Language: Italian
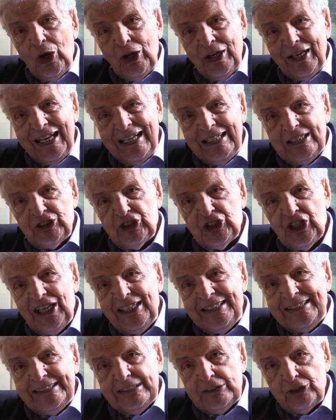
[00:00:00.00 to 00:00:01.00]
nel
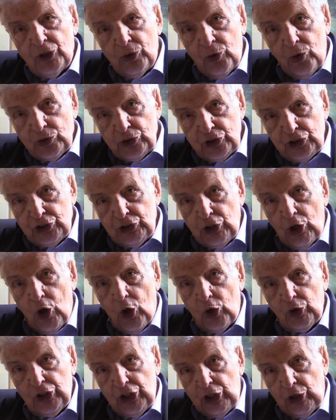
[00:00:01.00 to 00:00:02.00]
centro
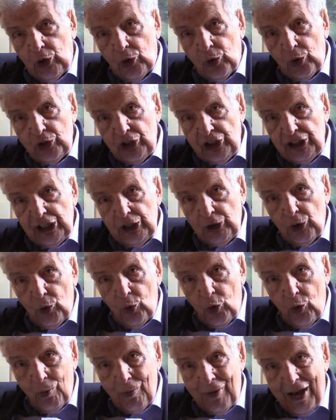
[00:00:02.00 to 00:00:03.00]
storico di
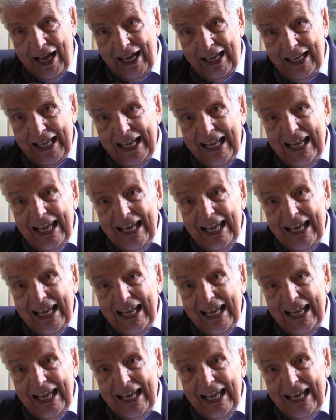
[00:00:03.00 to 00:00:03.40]
Roma